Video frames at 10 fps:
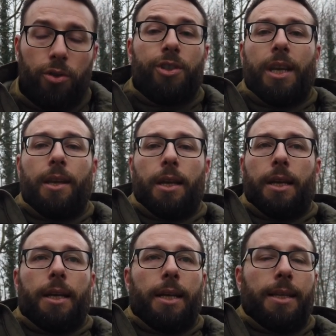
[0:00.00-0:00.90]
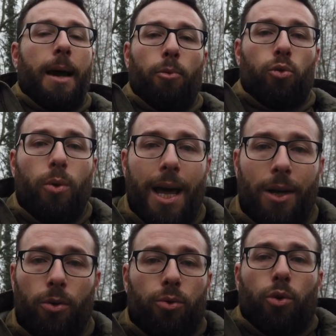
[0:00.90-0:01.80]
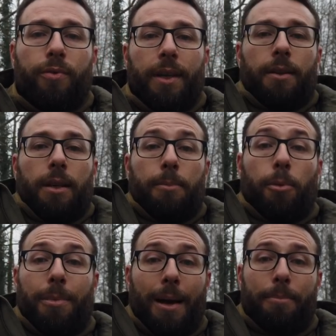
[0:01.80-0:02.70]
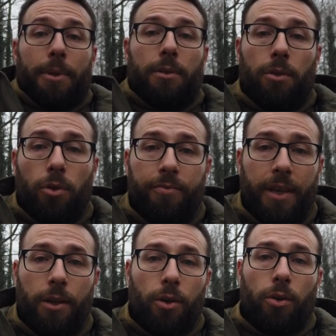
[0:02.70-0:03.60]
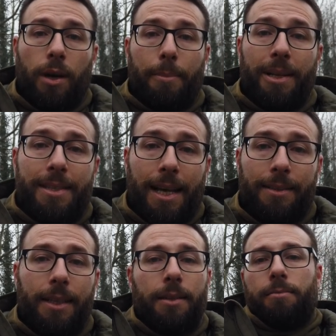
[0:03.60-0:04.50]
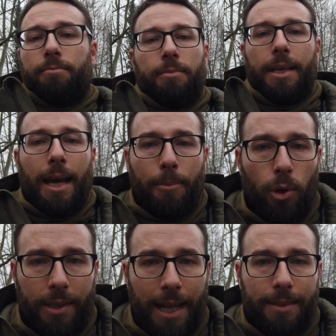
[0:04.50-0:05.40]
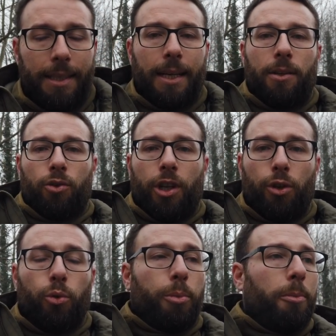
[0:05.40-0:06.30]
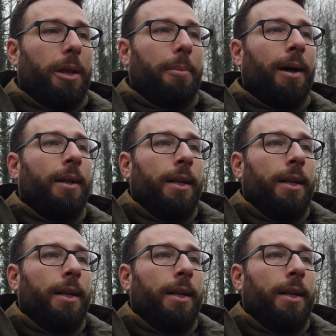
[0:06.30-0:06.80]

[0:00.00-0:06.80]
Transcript: Se eh, andiamo sul lago dove le pop-up non vengono apprezzate, cambio di tattica, non c'è nessun problema.